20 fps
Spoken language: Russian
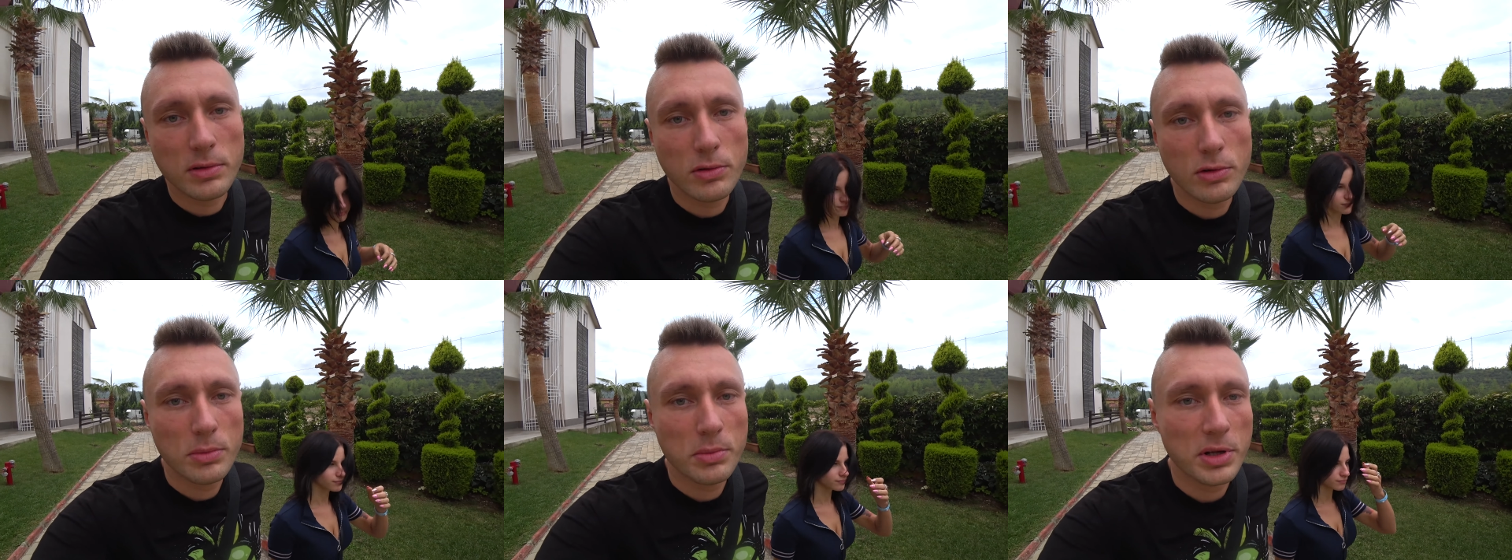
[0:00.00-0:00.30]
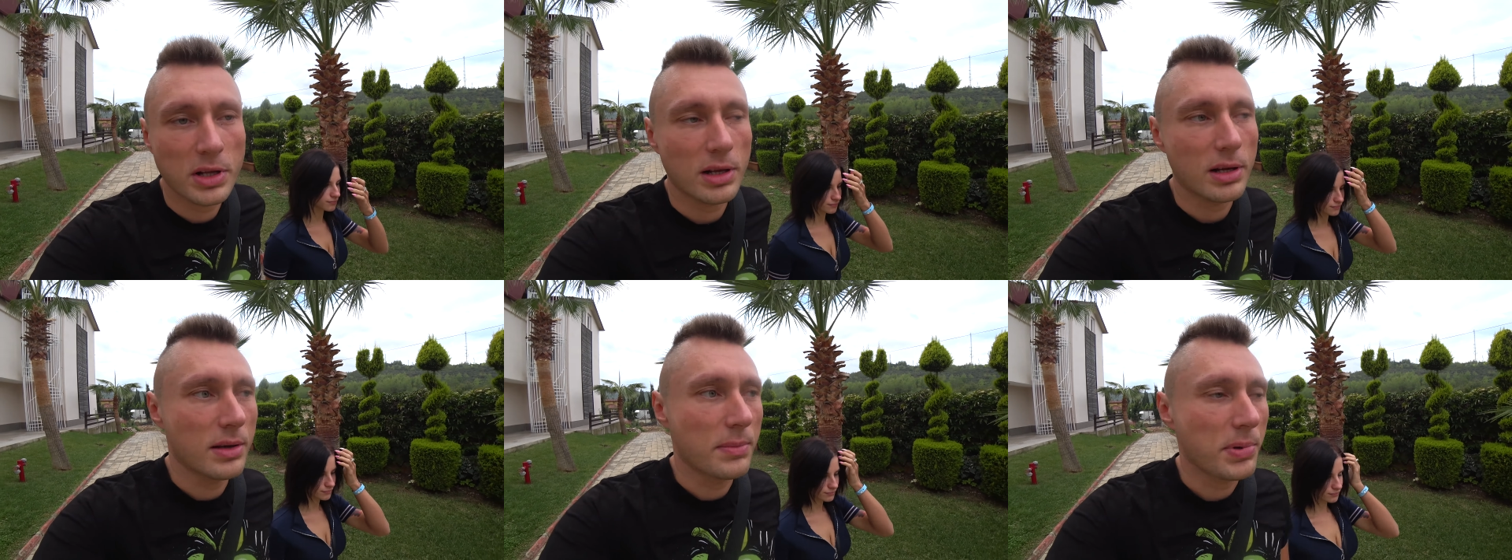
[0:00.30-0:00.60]

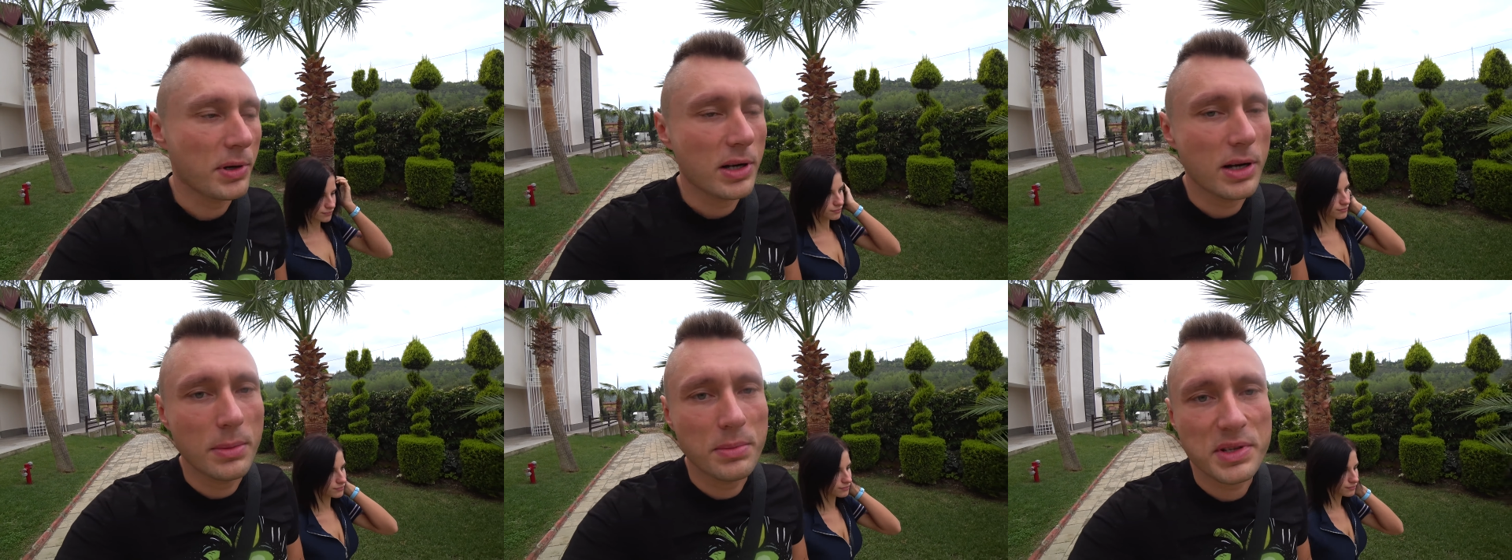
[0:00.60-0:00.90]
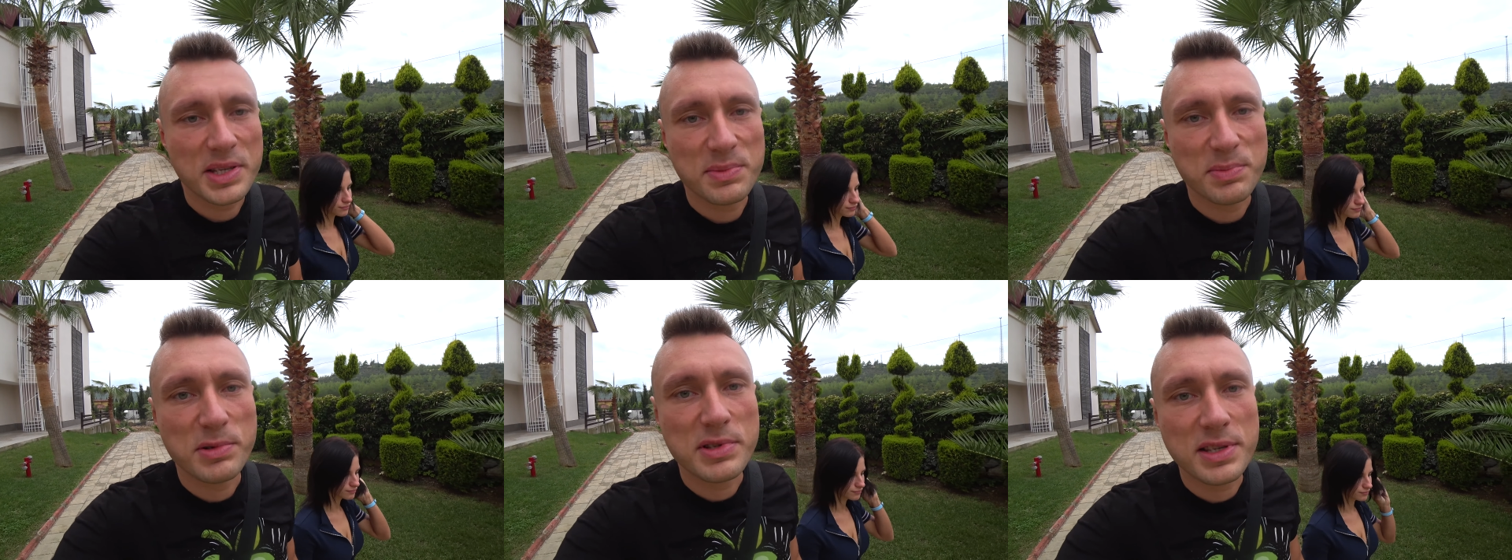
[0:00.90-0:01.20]
номера, и пока
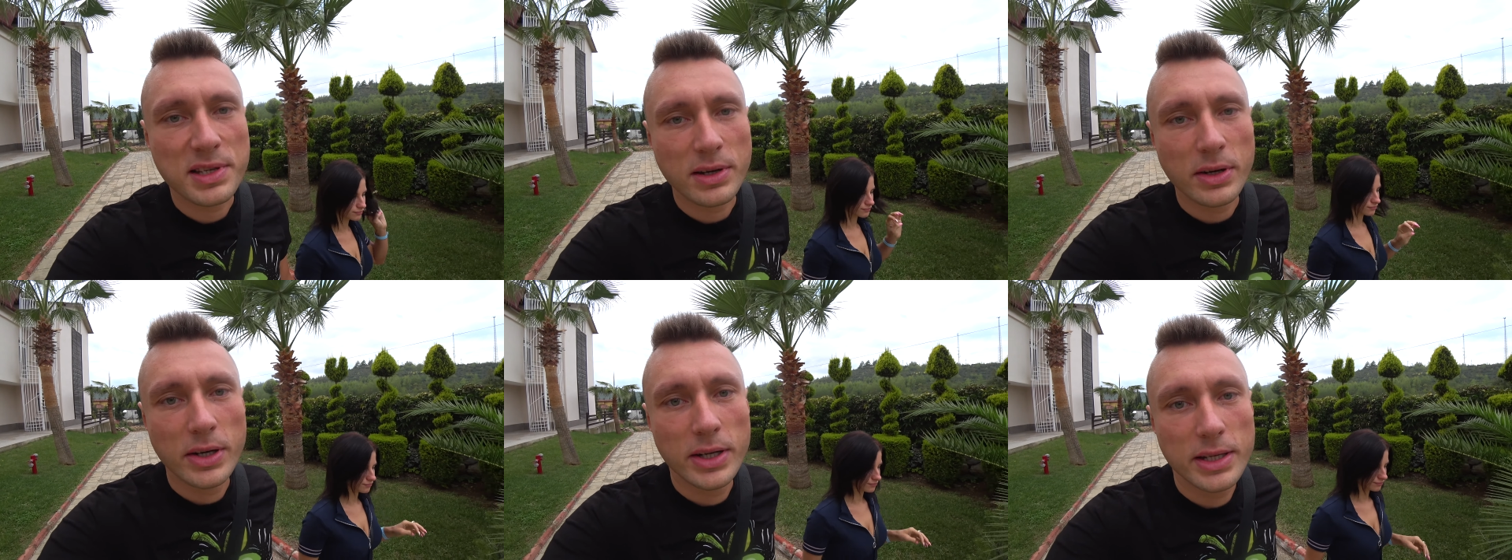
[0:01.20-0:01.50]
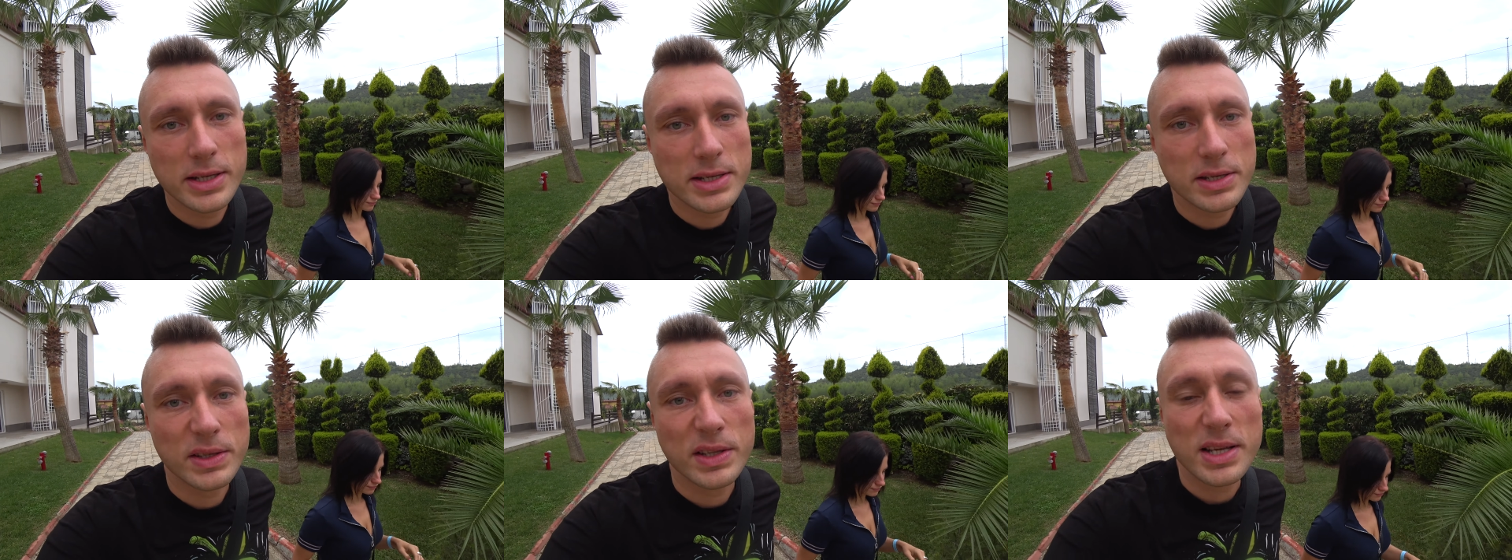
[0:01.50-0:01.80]
мы спускались,